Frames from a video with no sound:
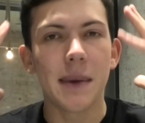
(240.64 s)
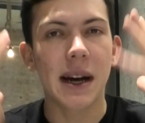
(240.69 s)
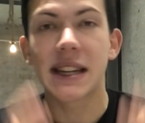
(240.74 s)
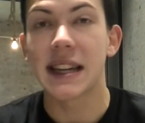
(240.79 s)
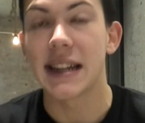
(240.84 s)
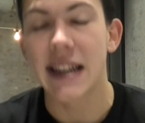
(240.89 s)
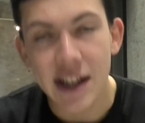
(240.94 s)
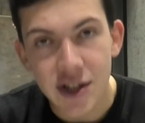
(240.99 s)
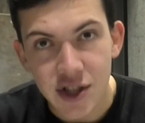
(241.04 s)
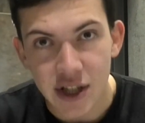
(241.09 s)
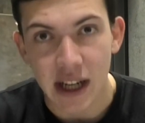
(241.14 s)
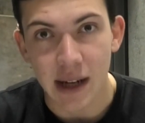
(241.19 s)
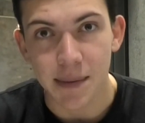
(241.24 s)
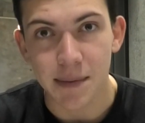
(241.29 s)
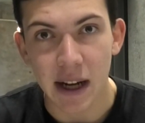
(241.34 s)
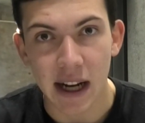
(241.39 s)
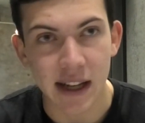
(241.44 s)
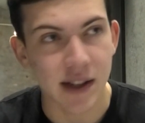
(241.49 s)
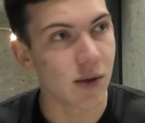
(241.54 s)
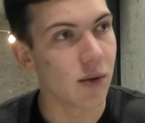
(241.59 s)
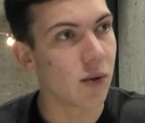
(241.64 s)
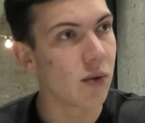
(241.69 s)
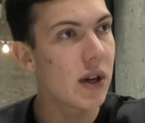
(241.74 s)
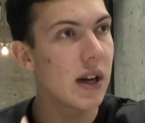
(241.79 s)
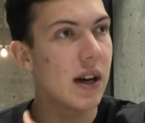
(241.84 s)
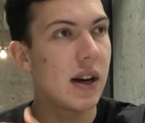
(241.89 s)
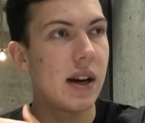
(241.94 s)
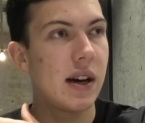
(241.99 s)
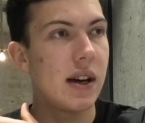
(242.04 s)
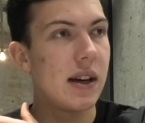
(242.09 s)
macht dein Hersteller pleite
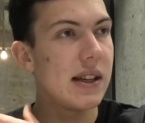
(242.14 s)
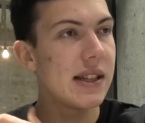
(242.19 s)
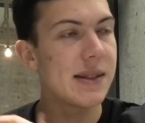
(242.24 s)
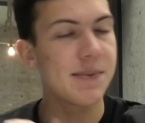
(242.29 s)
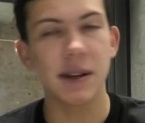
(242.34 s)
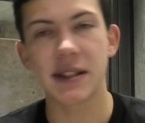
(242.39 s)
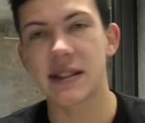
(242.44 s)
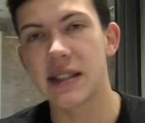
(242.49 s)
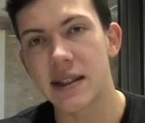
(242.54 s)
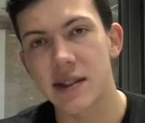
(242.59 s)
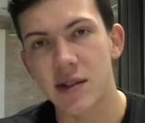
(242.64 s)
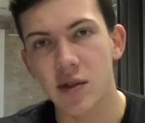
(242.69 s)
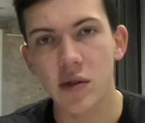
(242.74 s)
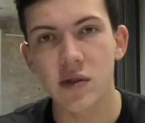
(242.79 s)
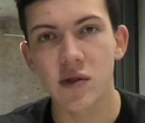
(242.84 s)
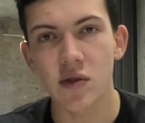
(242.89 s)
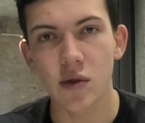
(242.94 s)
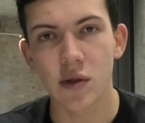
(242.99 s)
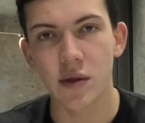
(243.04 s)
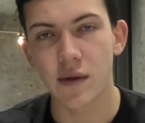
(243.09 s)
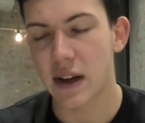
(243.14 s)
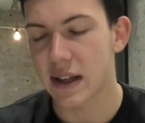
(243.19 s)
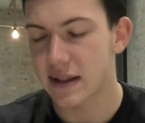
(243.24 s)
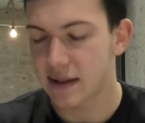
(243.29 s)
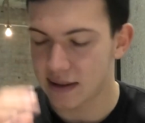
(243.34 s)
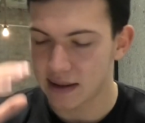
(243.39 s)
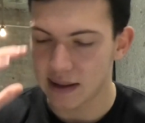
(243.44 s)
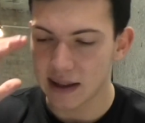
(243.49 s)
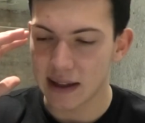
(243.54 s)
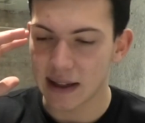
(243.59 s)
oder es passiert sonst
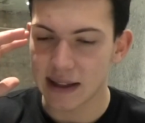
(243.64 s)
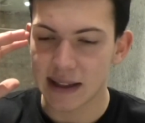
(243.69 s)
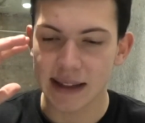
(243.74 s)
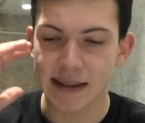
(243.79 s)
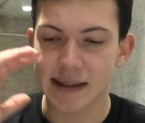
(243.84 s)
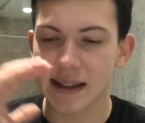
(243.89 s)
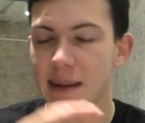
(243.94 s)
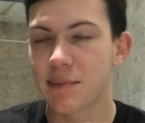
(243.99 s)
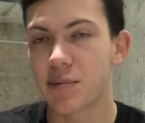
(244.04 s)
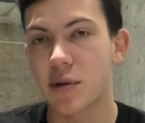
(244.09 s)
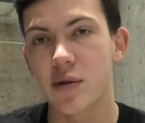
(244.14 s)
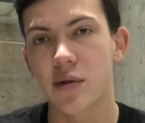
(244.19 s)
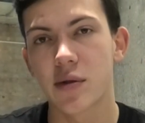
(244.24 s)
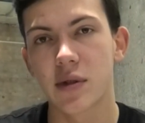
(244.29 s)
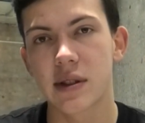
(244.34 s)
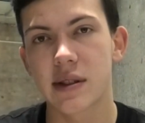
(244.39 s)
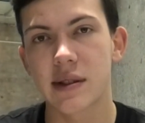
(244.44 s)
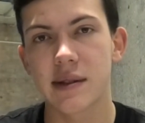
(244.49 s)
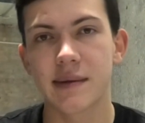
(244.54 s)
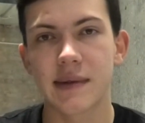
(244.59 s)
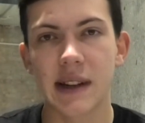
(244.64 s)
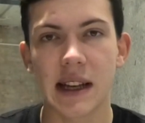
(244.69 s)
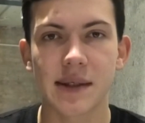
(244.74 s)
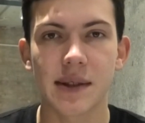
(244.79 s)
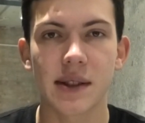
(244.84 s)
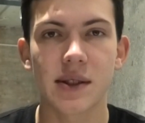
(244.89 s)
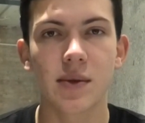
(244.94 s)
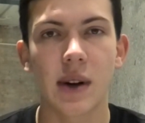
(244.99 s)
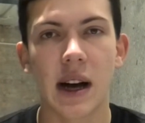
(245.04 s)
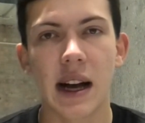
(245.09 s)
irgendwas, äh, dass dein Produkt, das,
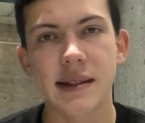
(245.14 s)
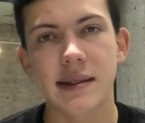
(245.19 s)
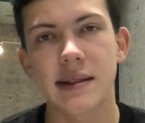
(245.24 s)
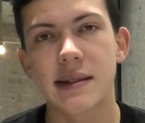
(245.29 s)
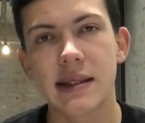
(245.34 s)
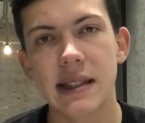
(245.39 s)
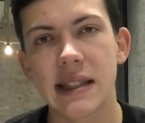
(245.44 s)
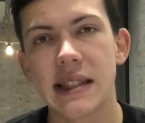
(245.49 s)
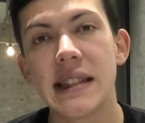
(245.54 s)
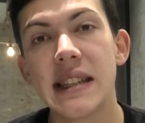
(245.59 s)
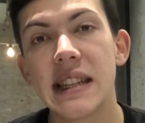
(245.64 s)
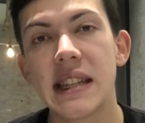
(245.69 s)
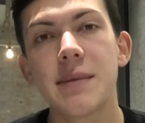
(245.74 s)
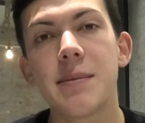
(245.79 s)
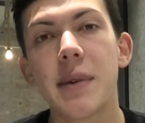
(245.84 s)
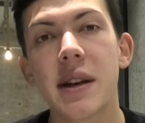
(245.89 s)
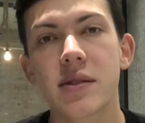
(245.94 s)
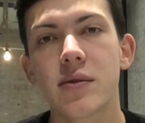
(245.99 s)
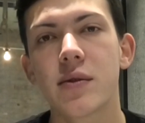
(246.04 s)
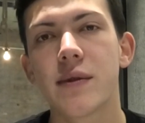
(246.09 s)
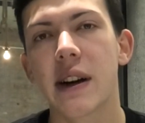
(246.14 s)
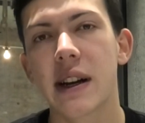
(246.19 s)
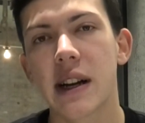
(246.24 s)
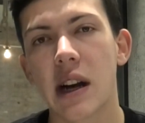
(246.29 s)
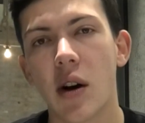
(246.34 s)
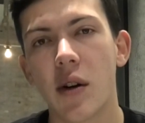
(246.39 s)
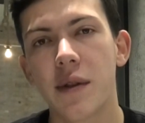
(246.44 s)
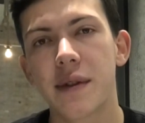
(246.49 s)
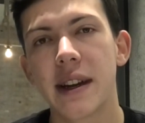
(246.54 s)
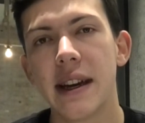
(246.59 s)
was du hast, sich nicht mehr so
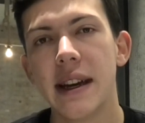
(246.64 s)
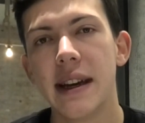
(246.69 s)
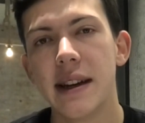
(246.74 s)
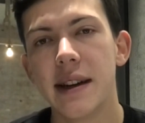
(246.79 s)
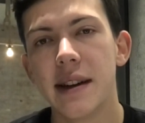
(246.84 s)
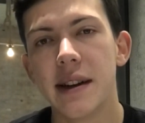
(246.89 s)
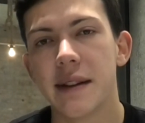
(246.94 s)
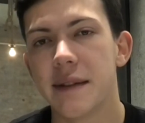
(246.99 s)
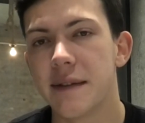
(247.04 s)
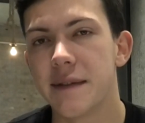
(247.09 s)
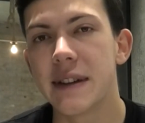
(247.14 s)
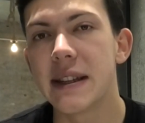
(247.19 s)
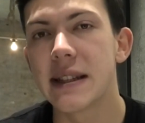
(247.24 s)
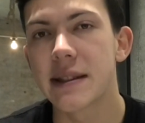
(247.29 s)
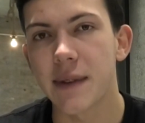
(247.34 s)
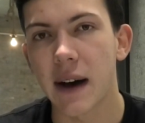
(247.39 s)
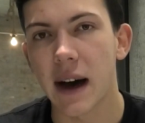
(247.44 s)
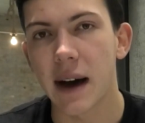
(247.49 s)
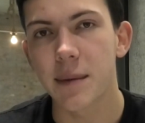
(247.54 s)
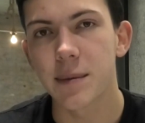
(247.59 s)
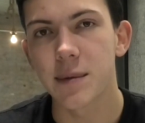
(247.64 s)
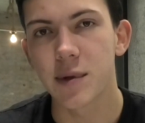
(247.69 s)
verkauft, wie es war.